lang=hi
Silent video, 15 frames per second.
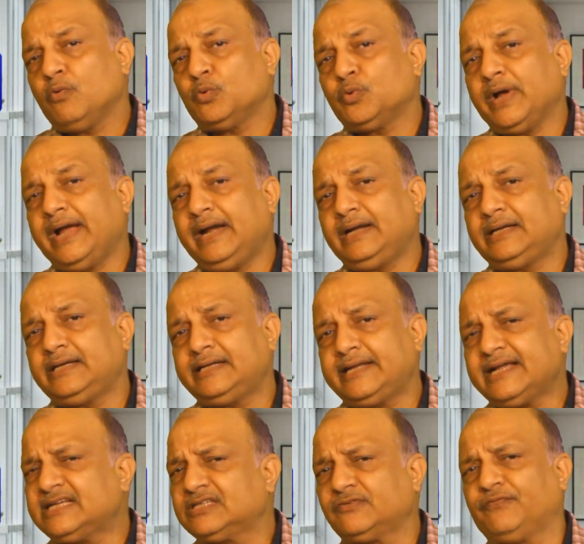वह
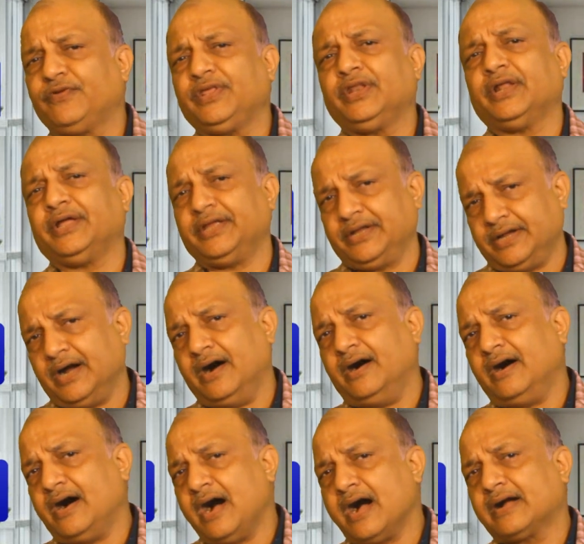टैक्स फ्री रहेगा
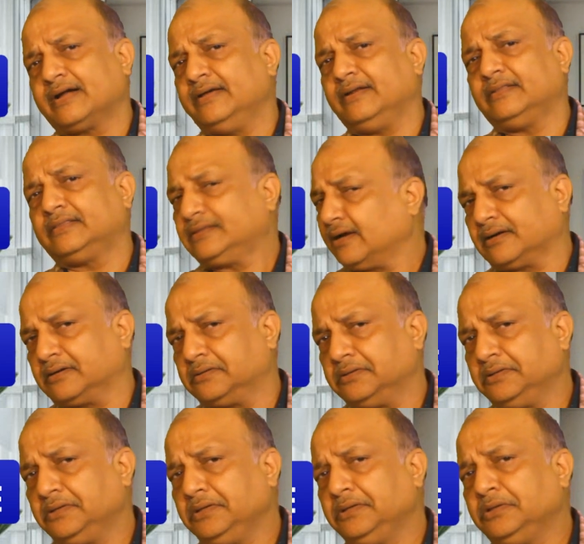आखिर तक
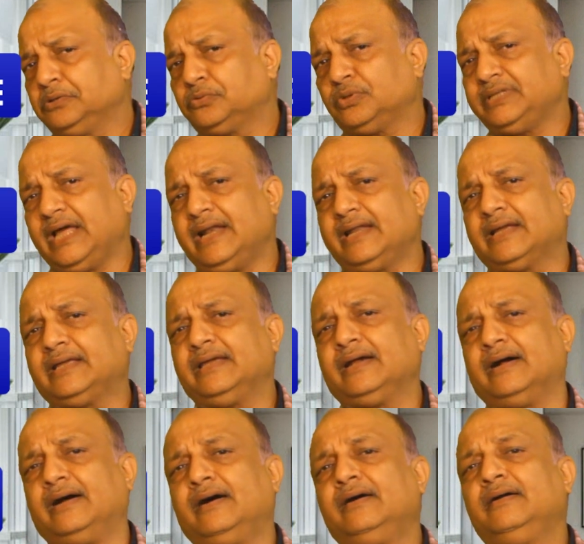तो ध्यान
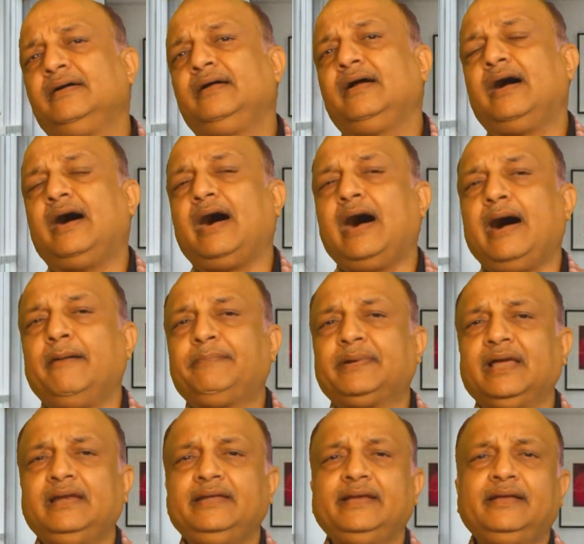रखिएगा
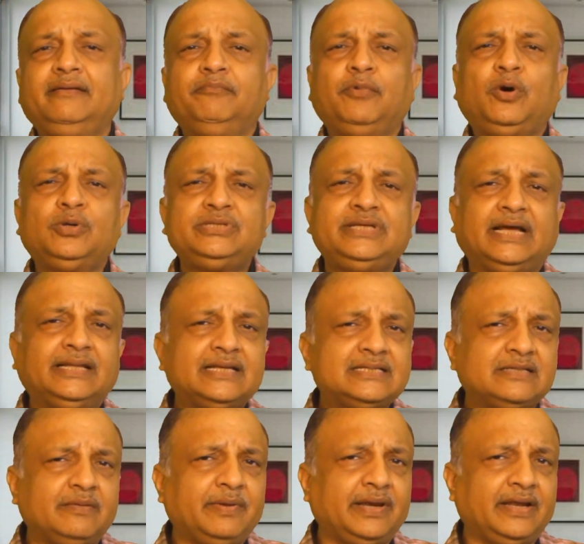आपके लिए बहुत ज़्यादा
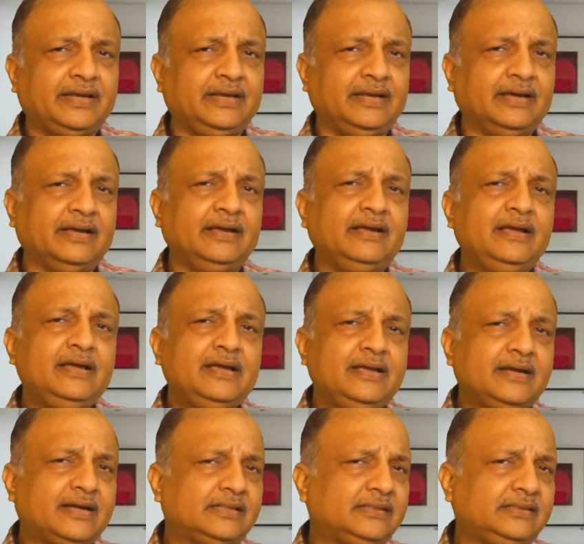समय नहीं है
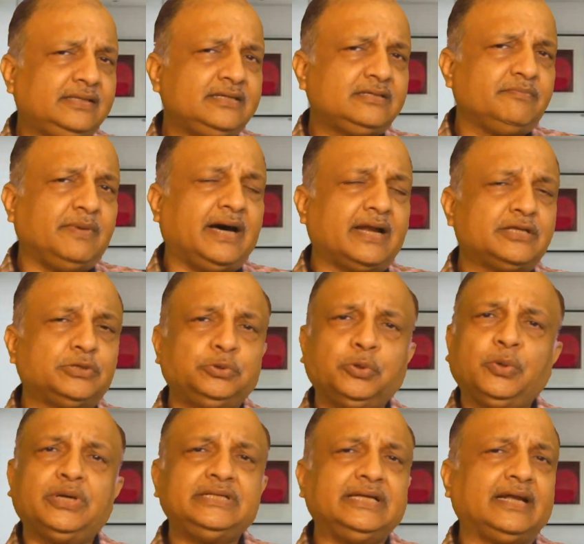31 मार्च
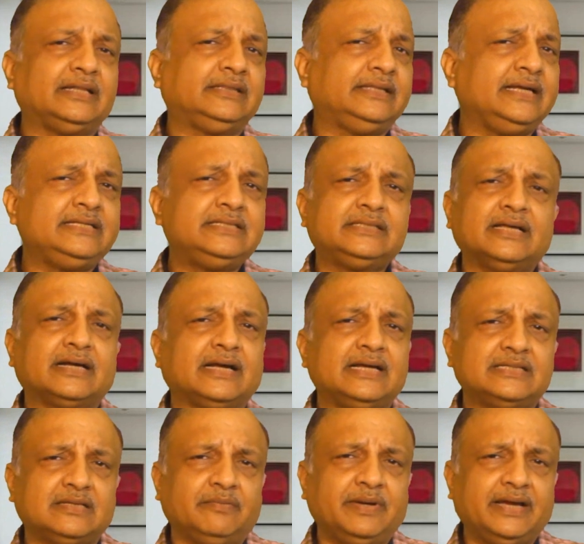2023 तक का
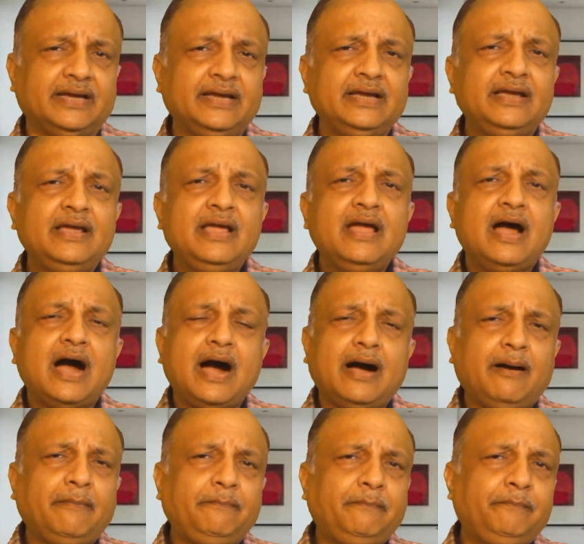समय है
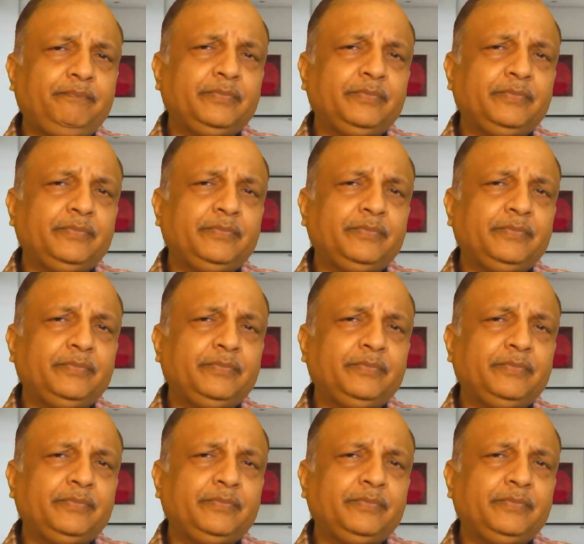आप